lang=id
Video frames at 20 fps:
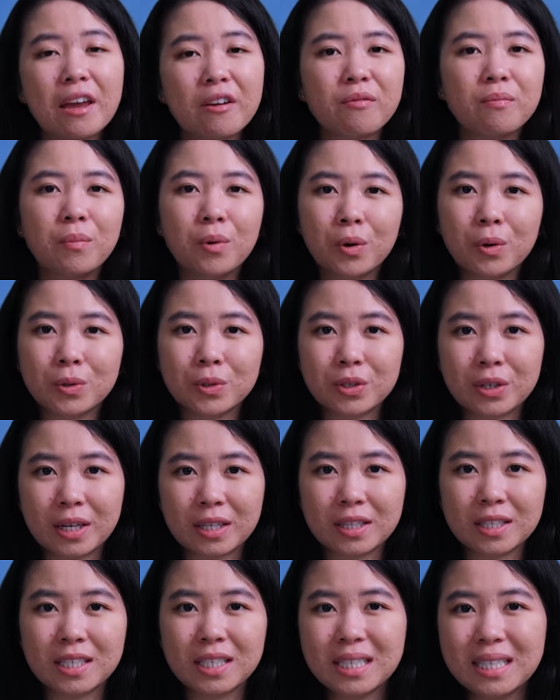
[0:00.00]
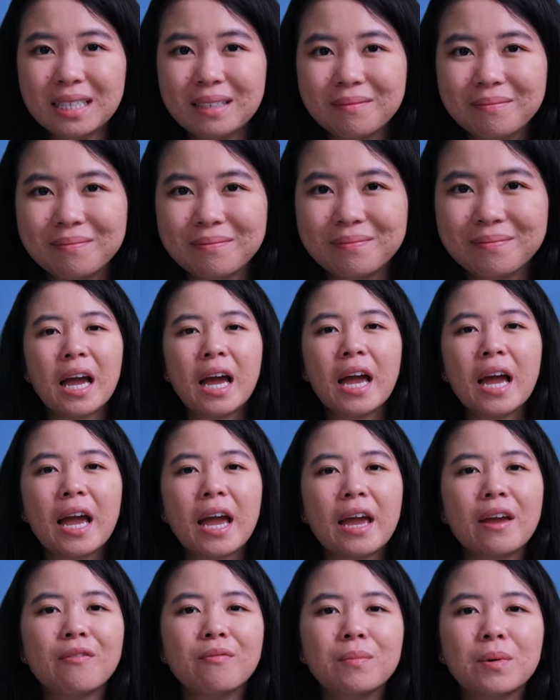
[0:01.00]
Eve borrow strategy?
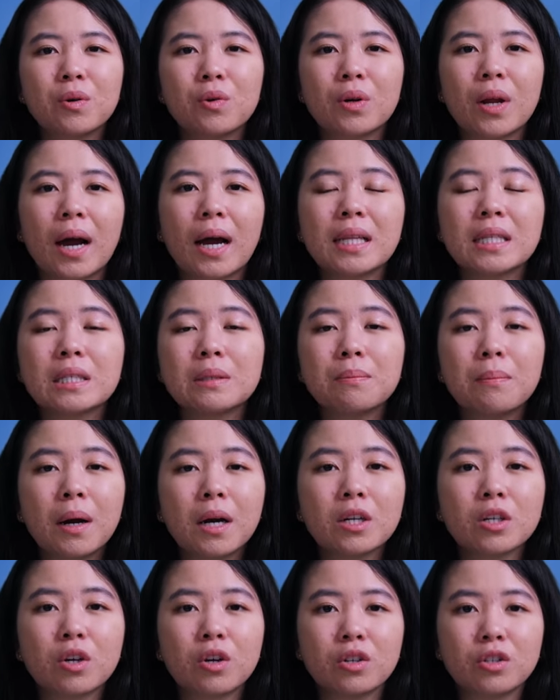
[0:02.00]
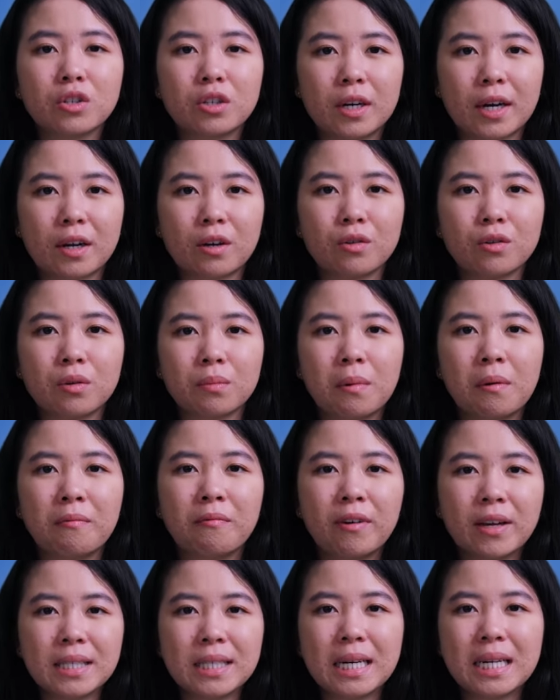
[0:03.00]
Eve menggunakan smart contract untuk
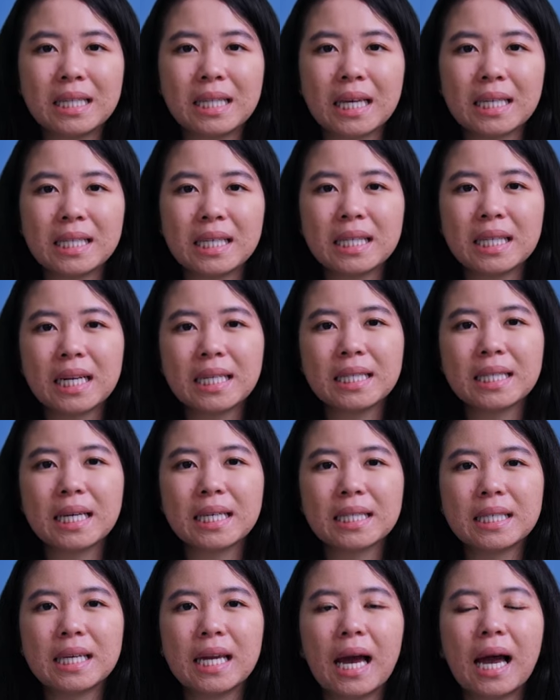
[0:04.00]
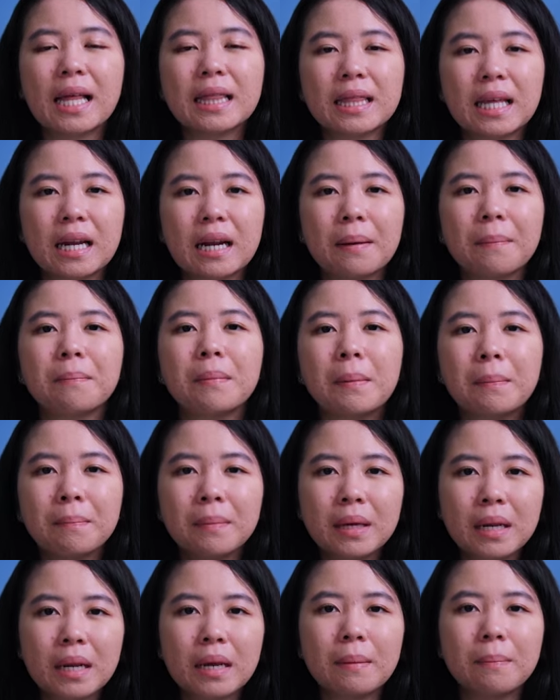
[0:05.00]
memfasilitasi transaksi antara
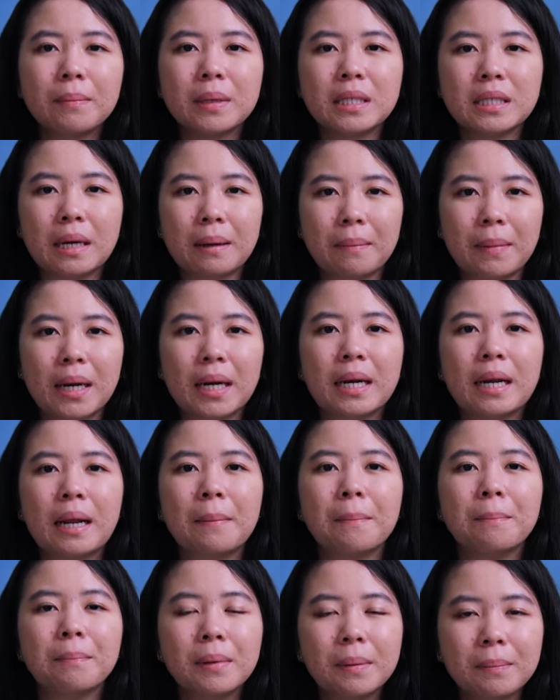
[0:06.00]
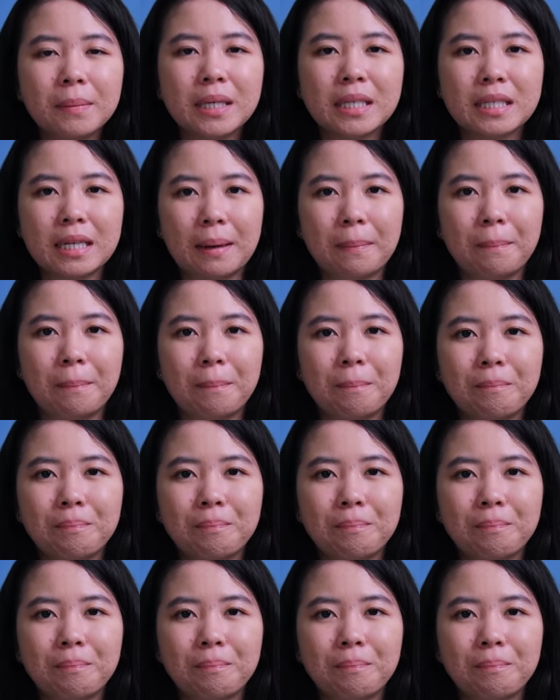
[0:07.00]
pemberi pinjaman dan peminjam